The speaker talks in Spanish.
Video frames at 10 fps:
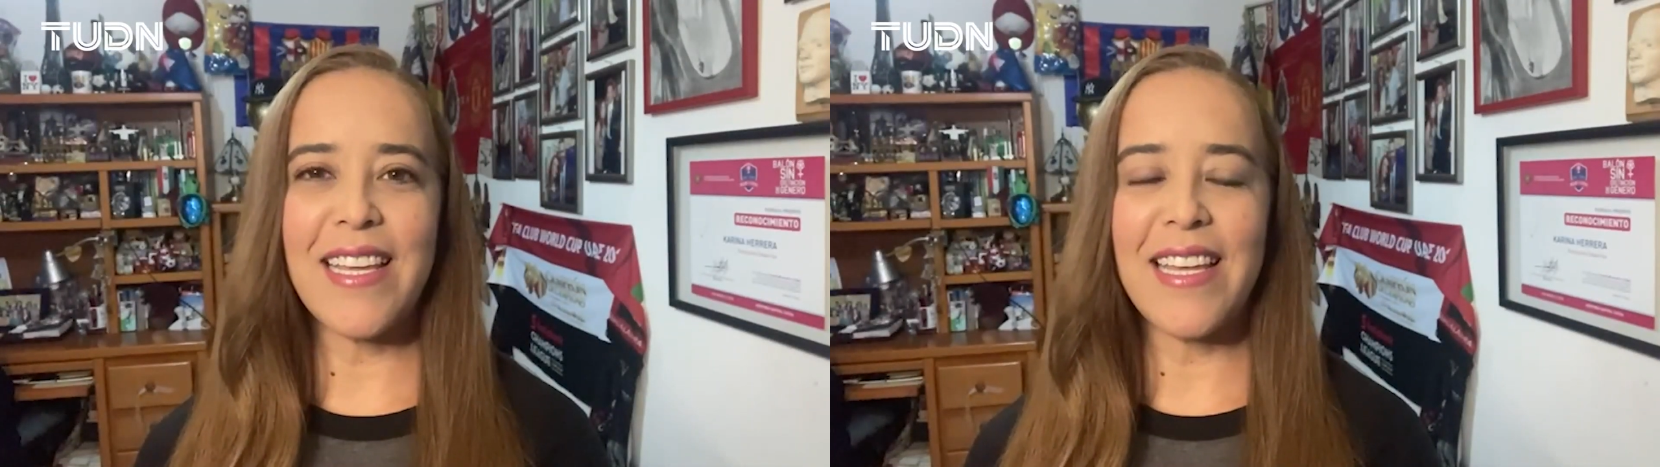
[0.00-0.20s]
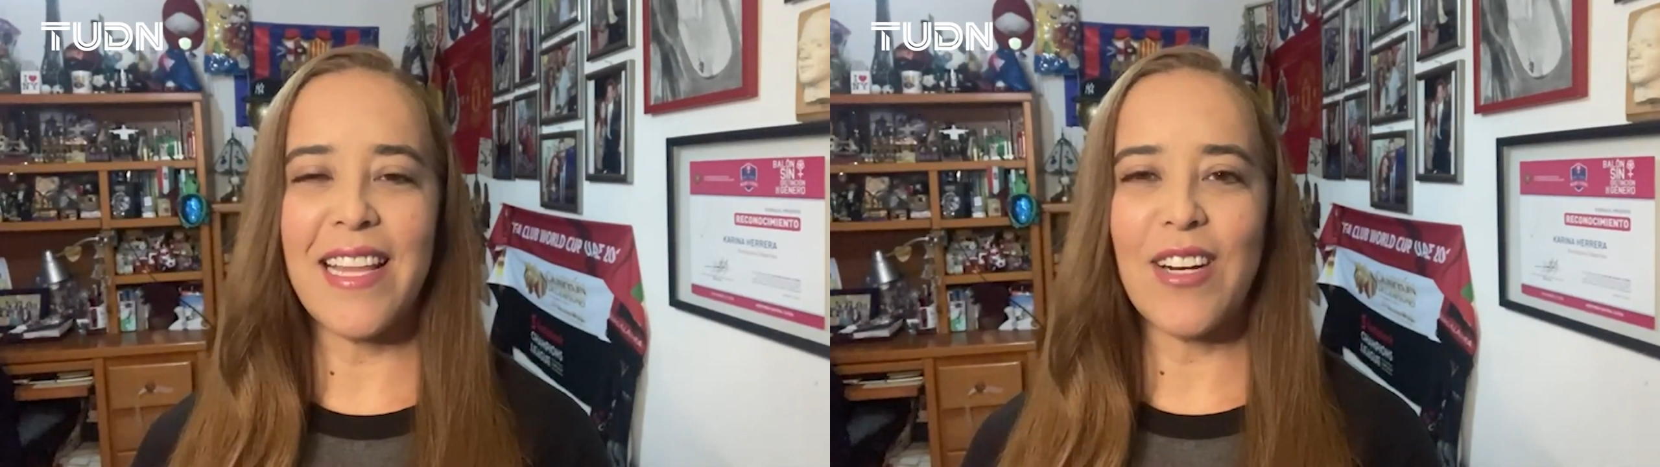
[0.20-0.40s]

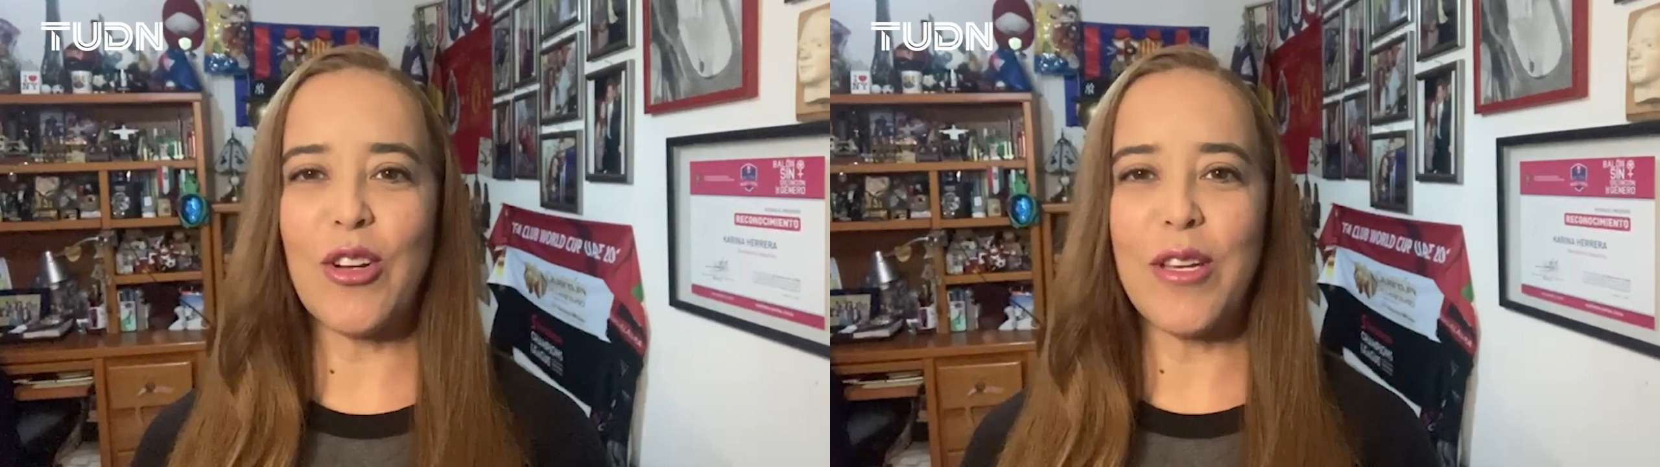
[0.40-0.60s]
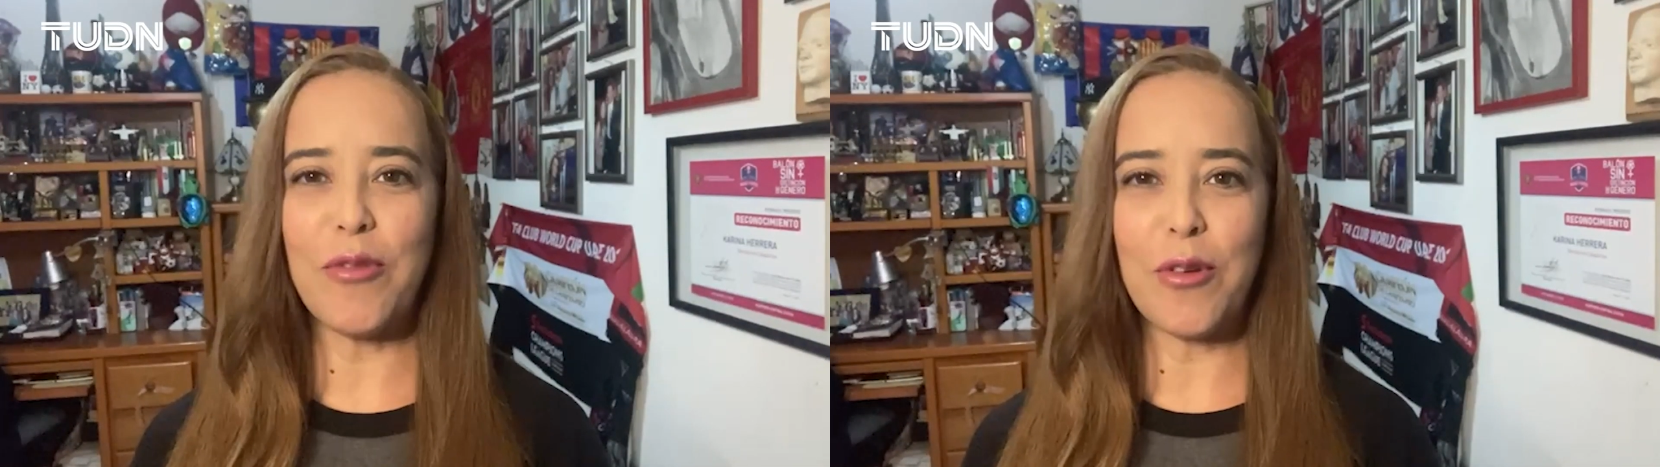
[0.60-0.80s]
Digital
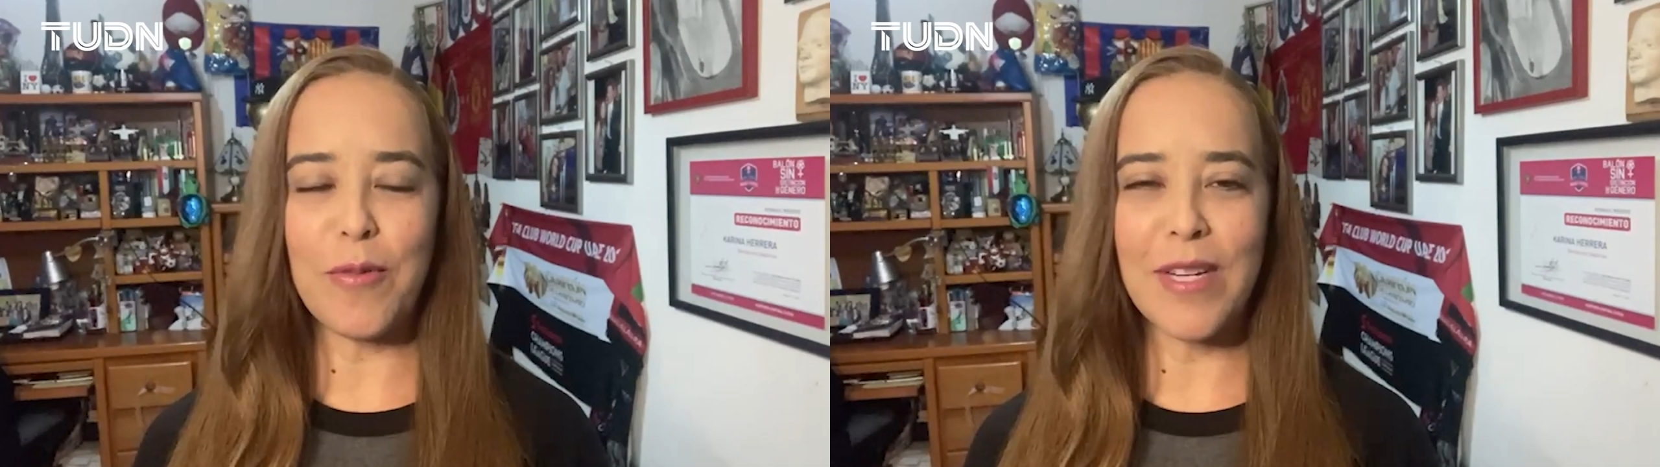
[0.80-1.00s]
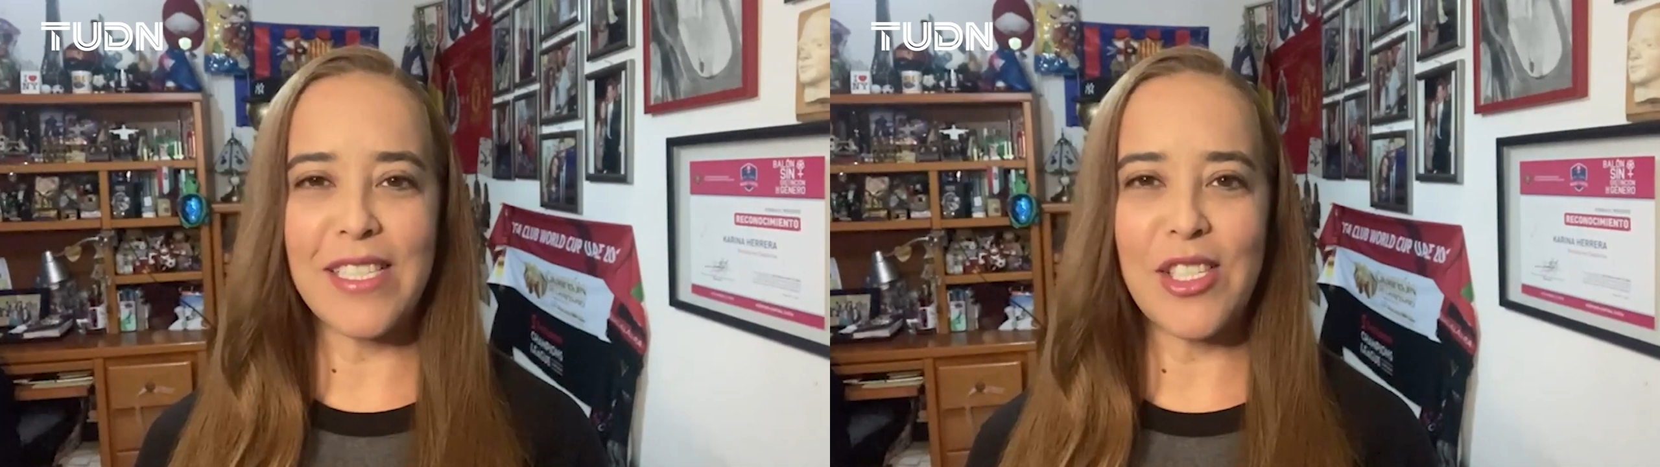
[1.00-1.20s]
con
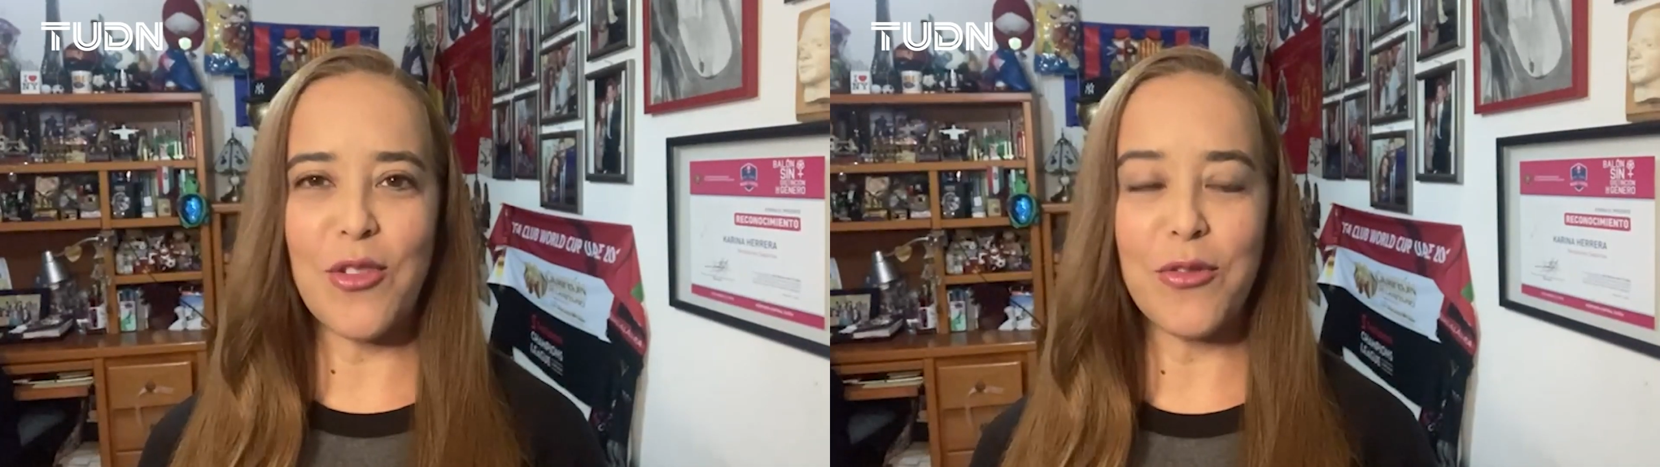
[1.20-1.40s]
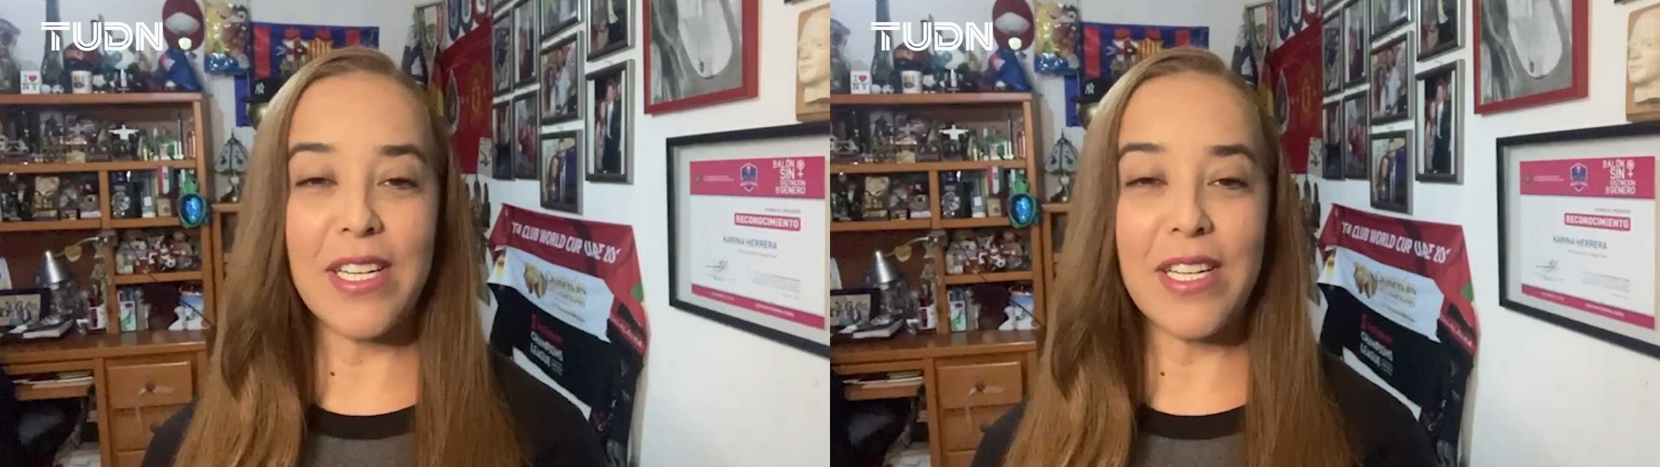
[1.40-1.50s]
información